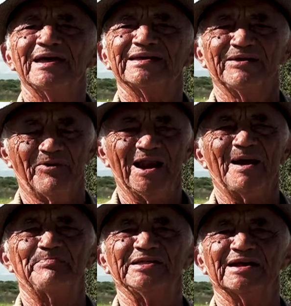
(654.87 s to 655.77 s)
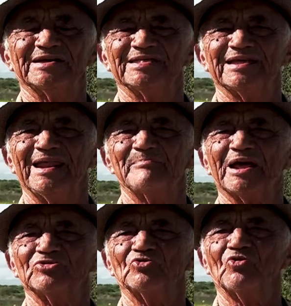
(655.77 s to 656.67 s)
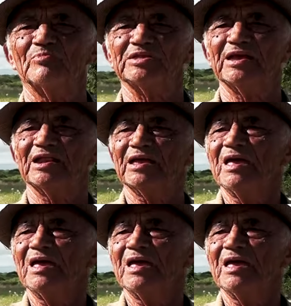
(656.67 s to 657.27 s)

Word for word: que vale a pena a gente se lembrar no nome dele.